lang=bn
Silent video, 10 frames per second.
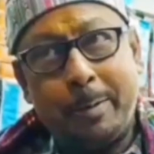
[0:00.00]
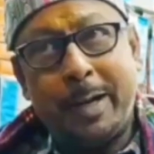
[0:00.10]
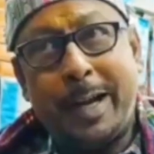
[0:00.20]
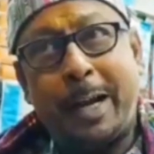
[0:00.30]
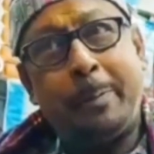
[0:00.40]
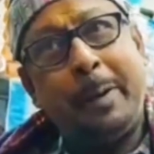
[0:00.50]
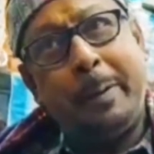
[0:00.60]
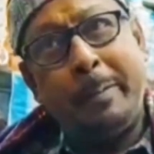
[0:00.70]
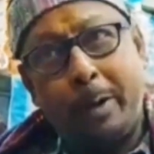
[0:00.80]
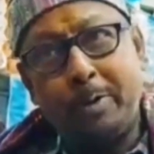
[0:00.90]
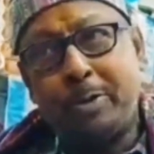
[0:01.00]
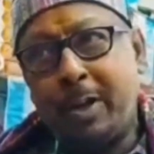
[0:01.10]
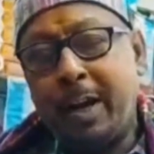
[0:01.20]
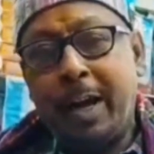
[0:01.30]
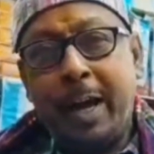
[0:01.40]
সাপোর্টার খেলাপ্রেমিক মানুষ
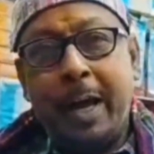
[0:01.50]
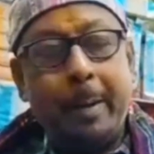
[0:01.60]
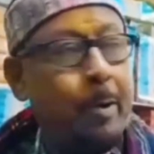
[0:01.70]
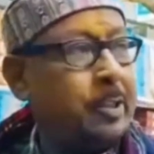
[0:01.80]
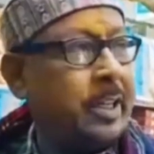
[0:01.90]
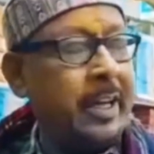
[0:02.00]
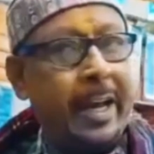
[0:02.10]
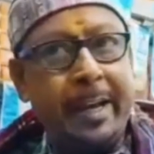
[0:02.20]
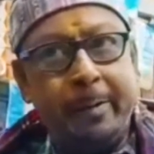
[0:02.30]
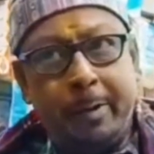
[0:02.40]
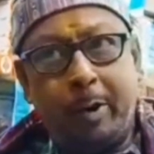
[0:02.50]
এবং যিনি এই